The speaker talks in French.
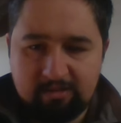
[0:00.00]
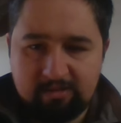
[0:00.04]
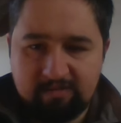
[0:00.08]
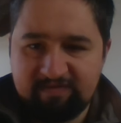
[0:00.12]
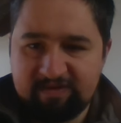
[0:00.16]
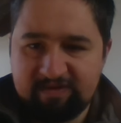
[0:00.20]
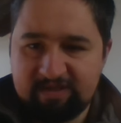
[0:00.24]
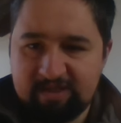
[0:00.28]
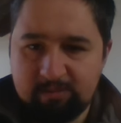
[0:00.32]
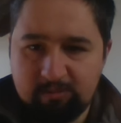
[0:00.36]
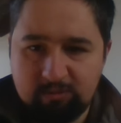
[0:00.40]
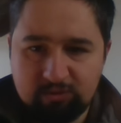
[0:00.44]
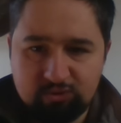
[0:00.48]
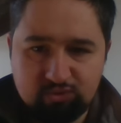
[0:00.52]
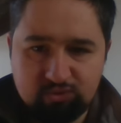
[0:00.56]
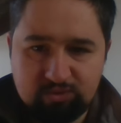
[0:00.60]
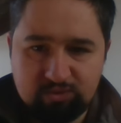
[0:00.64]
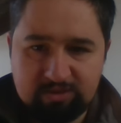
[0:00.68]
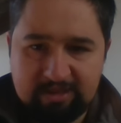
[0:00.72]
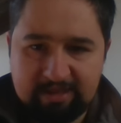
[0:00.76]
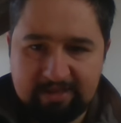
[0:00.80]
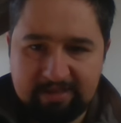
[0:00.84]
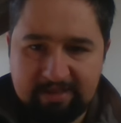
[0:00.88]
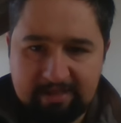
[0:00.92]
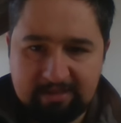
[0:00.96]
effectivement,
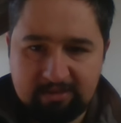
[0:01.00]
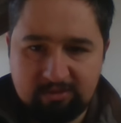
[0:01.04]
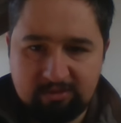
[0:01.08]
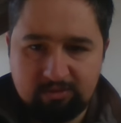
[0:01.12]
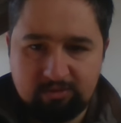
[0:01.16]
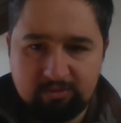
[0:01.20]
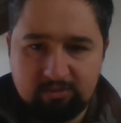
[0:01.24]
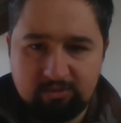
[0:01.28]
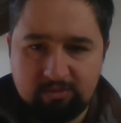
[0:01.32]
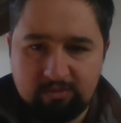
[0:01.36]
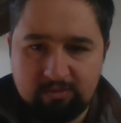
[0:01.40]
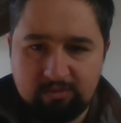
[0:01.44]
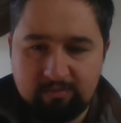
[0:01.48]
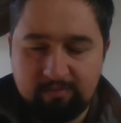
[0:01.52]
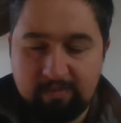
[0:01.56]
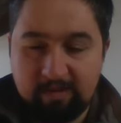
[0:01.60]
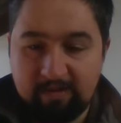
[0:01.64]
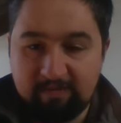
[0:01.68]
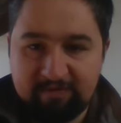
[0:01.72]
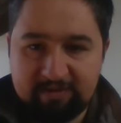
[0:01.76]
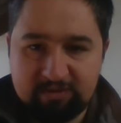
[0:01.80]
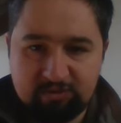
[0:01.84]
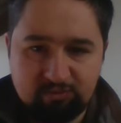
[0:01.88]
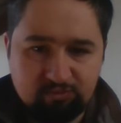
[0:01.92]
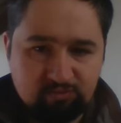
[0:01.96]
toutes les dettes,
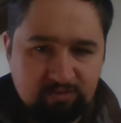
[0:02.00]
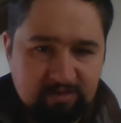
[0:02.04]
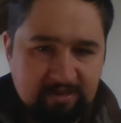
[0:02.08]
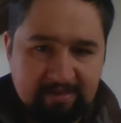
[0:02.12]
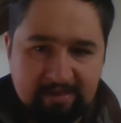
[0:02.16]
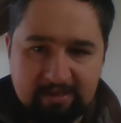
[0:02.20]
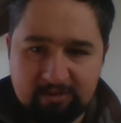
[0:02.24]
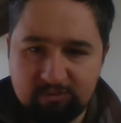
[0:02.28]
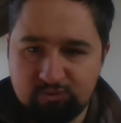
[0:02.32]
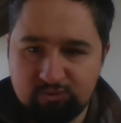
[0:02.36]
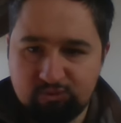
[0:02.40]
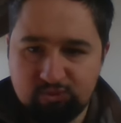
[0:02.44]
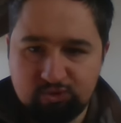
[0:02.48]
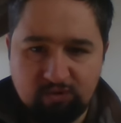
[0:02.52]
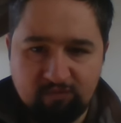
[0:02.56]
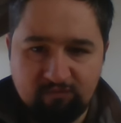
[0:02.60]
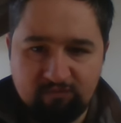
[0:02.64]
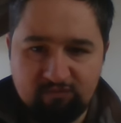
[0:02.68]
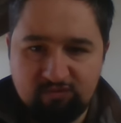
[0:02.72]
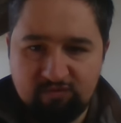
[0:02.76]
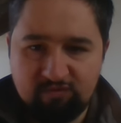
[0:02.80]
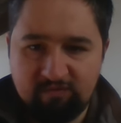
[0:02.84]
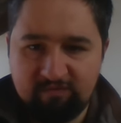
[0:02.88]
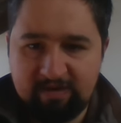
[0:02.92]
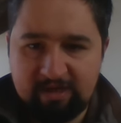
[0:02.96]
ben, en fait, toutes les dettes, tout ce que
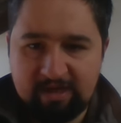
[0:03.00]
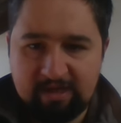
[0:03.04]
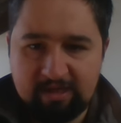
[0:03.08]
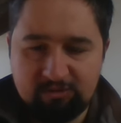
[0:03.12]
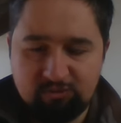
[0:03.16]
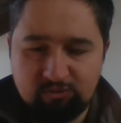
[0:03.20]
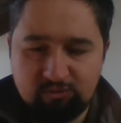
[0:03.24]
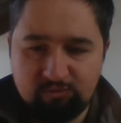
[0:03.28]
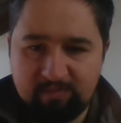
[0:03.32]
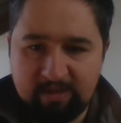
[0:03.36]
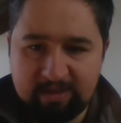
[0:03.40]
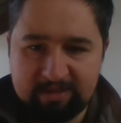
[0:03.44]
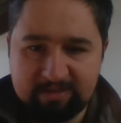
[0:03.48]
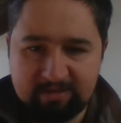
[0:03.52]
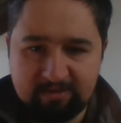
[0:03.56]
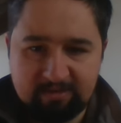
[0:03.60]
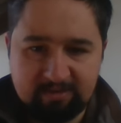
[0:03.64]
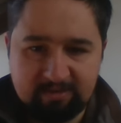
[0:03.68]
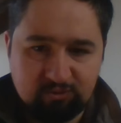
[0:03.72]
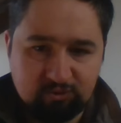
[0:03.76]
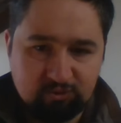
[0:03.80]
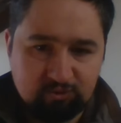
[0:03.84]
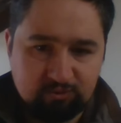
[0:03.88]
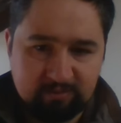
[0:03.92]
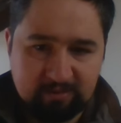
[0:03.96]
vous devez à d'autres
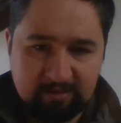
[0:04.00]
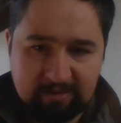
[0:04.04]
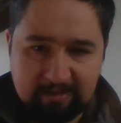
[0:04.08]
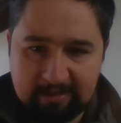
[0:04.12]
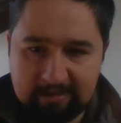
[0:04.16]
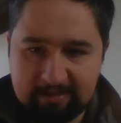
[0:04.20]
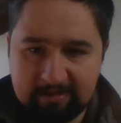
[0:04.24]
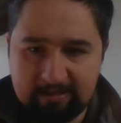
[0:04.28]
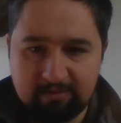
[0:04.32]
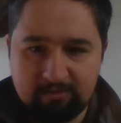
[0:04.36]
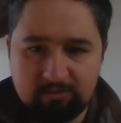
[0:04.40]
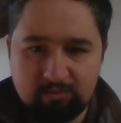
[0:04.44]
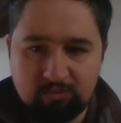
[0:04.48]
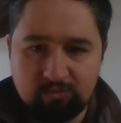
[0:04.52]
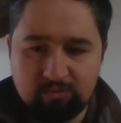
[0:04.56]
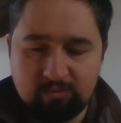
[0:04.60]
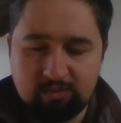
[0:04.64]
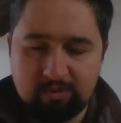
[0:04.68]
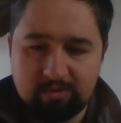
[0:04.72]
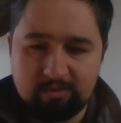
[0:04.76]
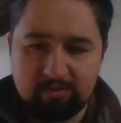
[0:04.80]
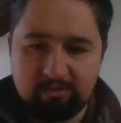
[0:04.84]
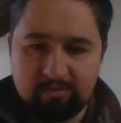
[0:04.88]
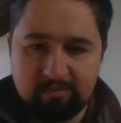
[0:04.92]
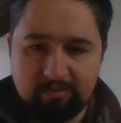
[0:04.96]
personnes, ce sont des dettes,
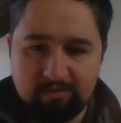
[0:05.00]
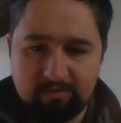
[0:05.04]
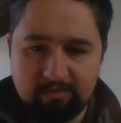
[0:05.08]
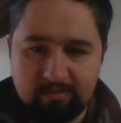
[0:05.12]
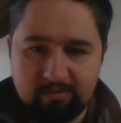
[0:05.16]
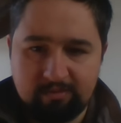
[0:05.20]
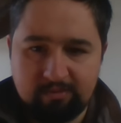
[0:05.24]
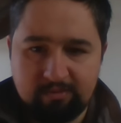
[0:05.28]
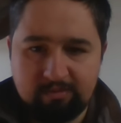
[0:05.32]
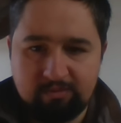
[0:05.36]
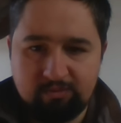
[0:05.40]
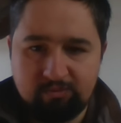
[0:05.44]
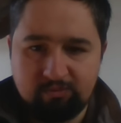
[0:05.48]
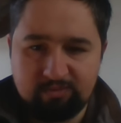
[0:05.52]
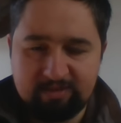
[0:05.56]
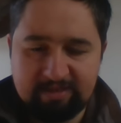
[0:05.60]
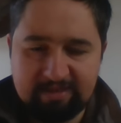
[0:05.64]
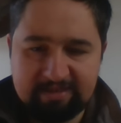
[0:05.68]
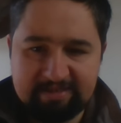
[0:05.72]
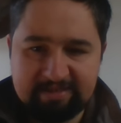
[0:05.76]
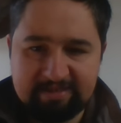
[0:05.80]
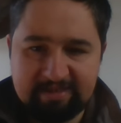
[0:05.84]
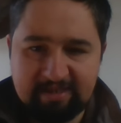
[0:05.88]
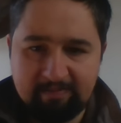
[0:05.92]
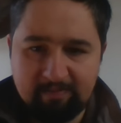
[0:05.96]
donc
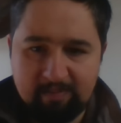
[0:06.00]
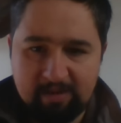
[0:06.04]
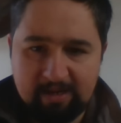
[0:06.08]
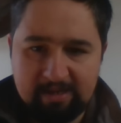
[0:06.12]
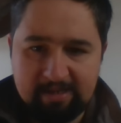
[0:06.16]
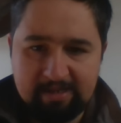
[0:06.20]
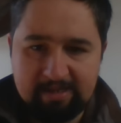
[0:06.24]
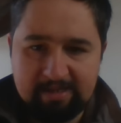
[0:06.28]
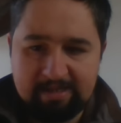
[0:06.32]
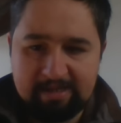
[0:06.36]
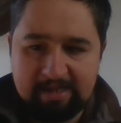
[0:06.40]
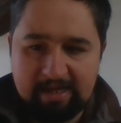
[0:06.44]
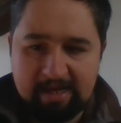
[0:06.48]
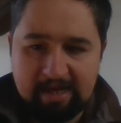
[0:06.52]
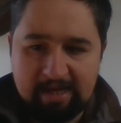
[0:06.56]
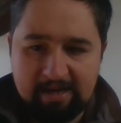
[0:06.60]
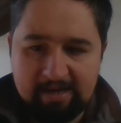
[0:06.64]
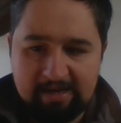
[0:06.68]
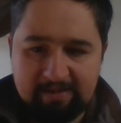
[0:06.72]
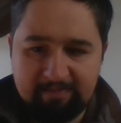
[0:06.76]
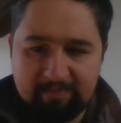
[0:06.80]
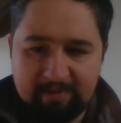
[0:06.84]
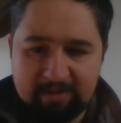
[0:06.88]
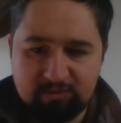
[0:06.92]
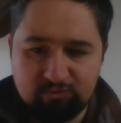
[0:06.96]
donc n'hésitez pas
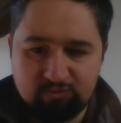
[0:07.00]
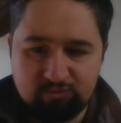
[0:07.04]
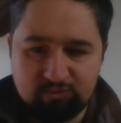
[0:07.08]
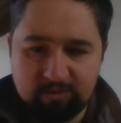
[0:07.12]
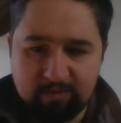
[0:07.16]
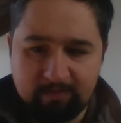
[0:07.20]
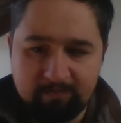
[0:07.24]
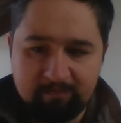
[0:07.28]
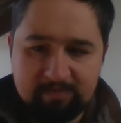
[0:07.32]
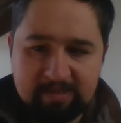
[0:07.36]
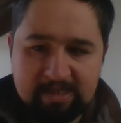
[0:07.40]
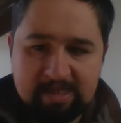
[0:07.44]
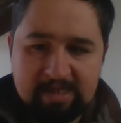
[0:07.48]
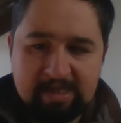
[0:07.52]
à les mettre toutes.